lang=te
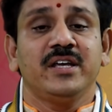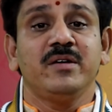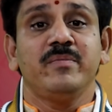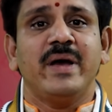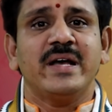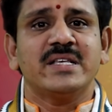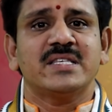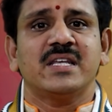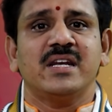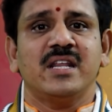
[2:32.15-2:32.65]

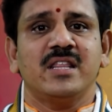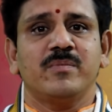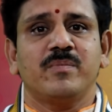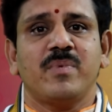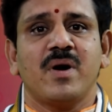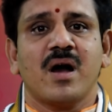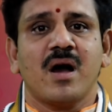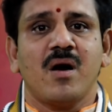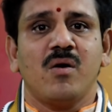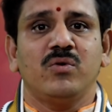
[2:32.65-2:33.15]
ఇమేజ్ అనేది
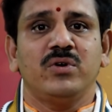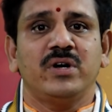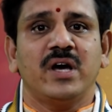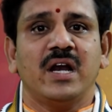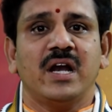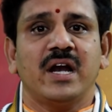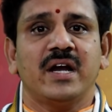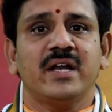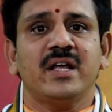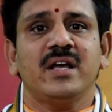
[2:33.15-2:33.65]
బాగా
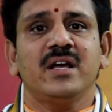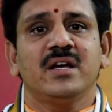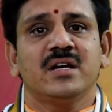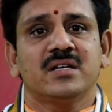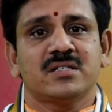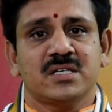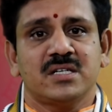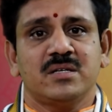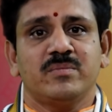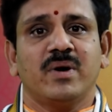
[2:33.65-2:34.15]
ఉండాలి అంటే
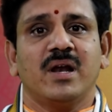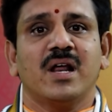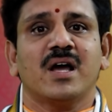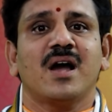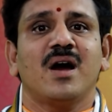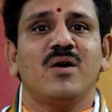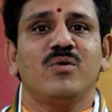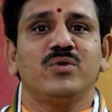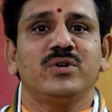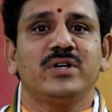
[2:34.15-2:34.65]
శని
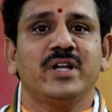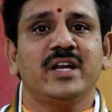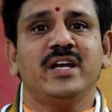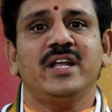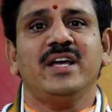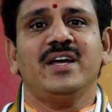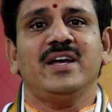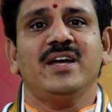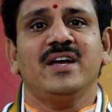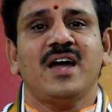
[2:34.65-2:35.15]
బలంగా
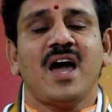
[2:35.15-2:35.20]
ఉంటేనే